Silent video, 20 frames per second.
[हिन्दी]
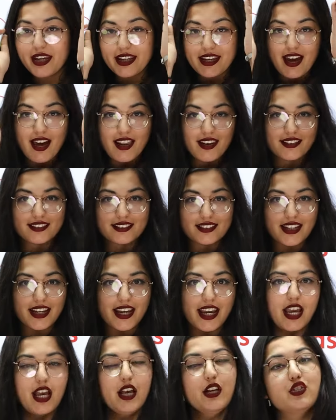में क्या लगते
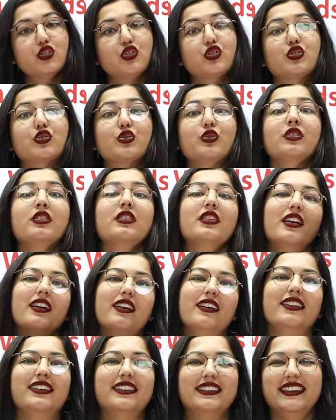हैं
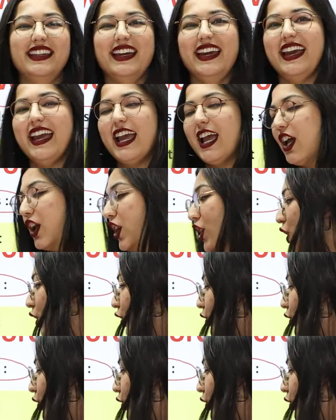सुंदर लगते हैं